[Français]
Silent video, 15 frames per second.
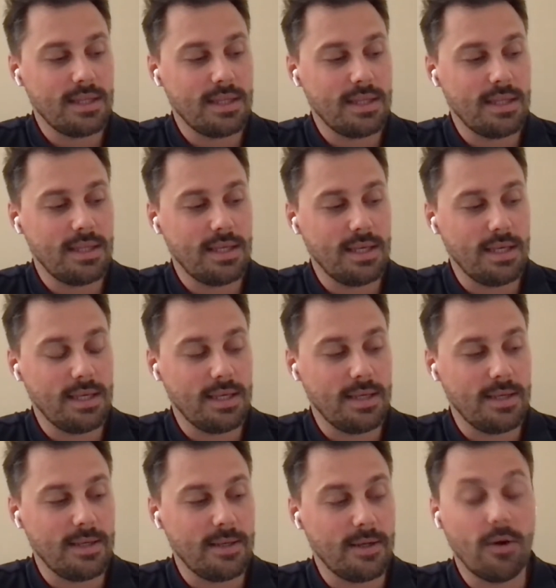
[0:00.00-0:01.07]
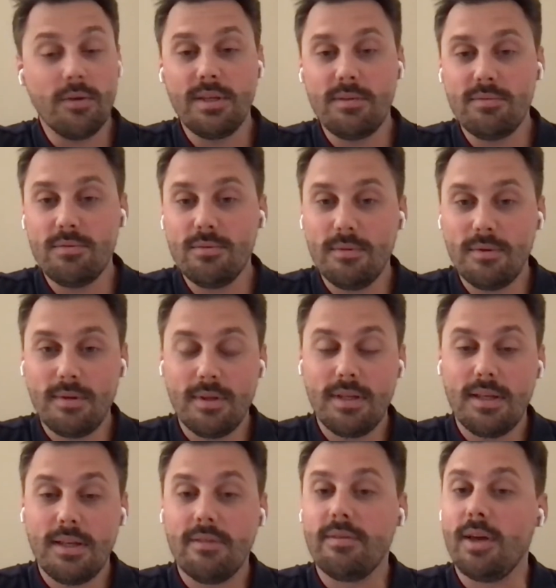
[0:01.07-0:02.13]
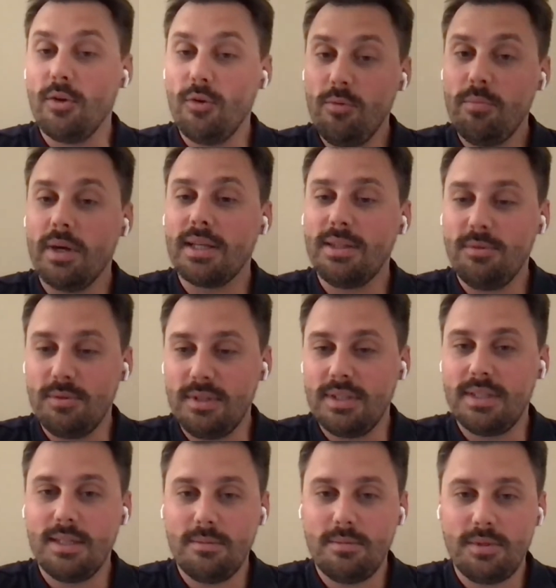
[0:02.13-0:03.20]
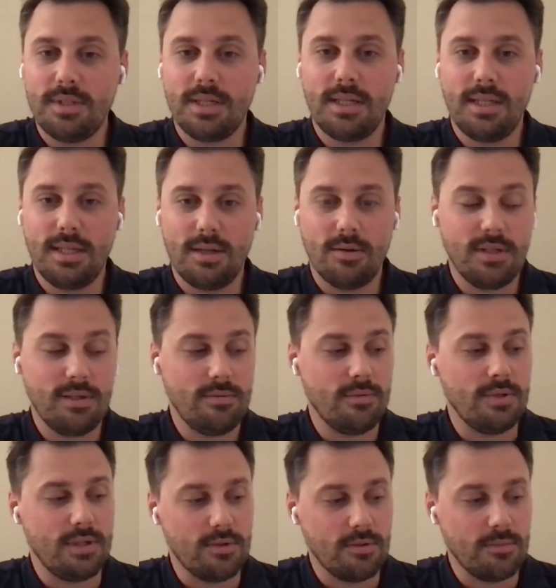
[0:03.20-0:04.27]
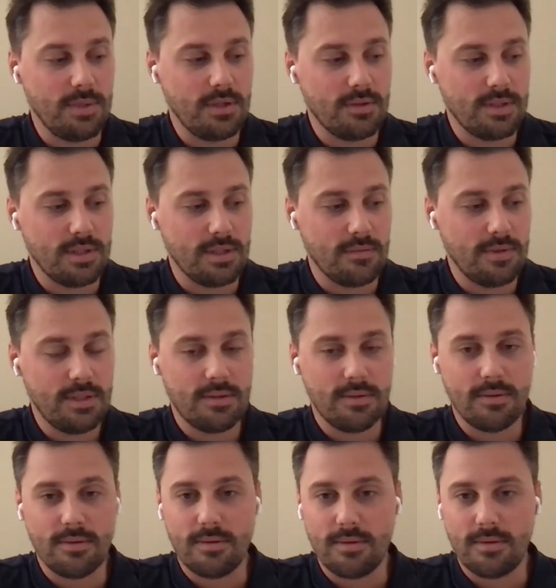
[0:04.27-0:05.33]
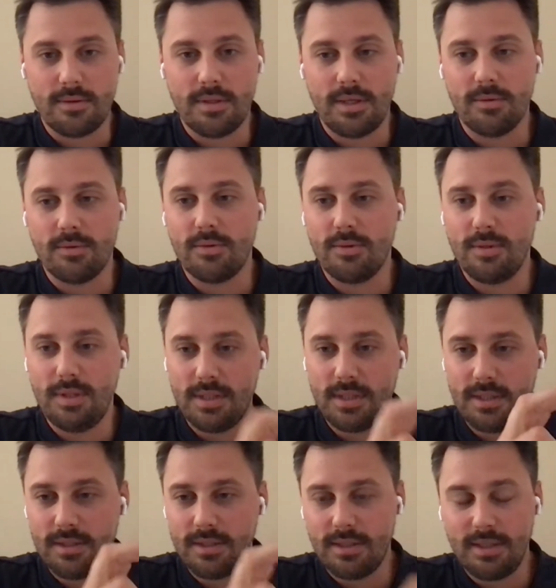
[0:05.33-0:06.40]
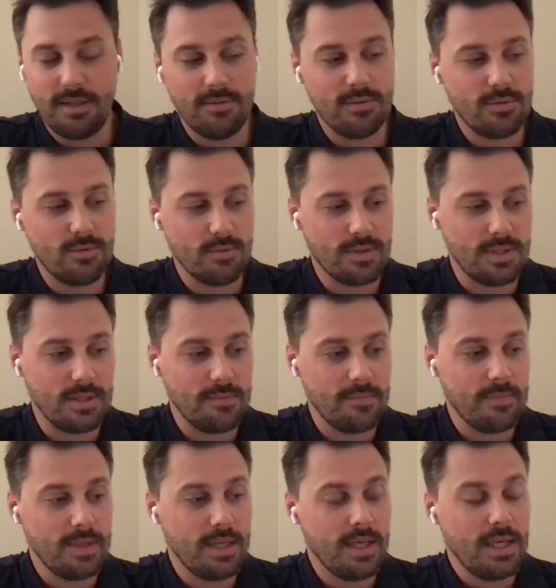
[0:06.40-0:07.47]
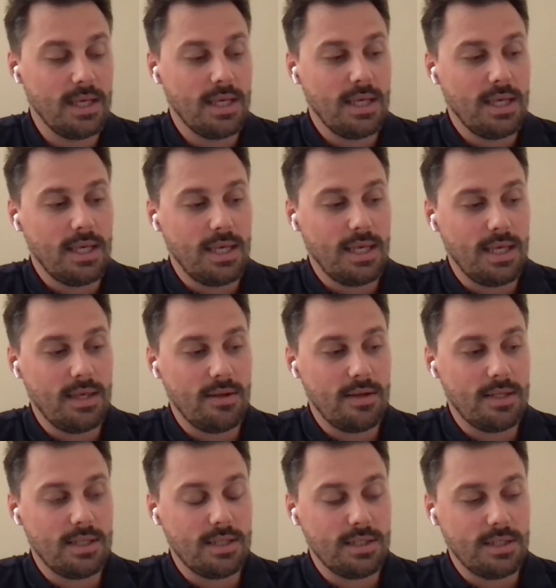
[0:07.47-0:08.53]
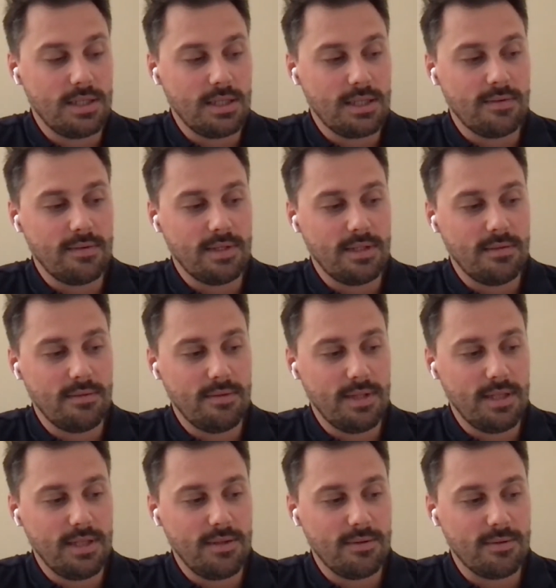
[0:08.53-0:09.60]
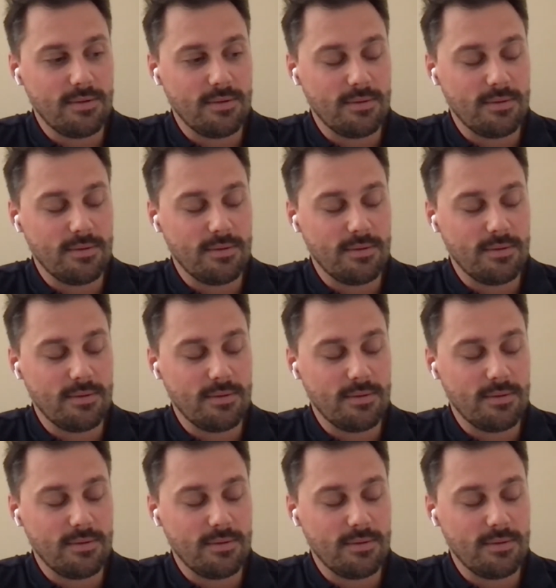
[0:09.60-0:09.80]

des rendez-vous. Bah, une partie du système gérait des rendez-vous. On était en microservice euh, et on se disait event sourcé. Et les architectes avaient défini